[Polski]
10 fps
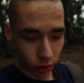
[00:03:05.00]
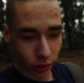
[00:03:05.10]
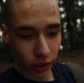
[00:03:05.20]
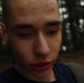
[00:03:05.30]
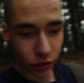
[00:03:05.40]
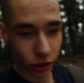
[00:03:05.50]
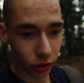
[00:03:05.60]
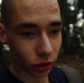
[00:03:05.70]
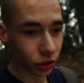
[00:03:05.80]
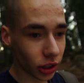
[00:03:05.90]
O, jeszcze
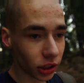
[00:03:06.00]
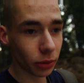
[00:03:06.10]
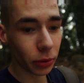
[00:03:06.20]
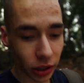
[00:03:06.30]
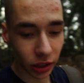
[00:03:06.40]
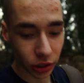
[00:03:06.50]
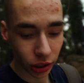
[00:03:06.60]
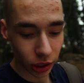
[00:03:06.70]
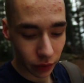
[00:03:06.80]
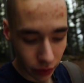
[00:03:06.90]
troszkę, żeby teraz
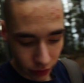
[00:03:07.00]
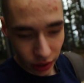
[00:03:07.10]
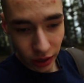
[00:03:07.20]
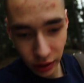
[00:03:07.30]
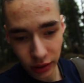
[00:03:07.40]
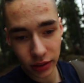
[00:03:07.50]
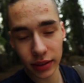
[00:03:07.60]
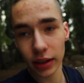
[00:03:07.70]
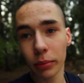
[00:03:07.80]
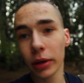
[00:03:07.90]
się nie wywalić
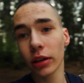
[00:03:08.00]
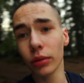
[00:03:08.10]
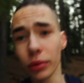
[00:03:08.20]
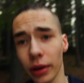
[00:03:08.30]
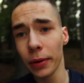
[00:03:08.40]
z kamerą.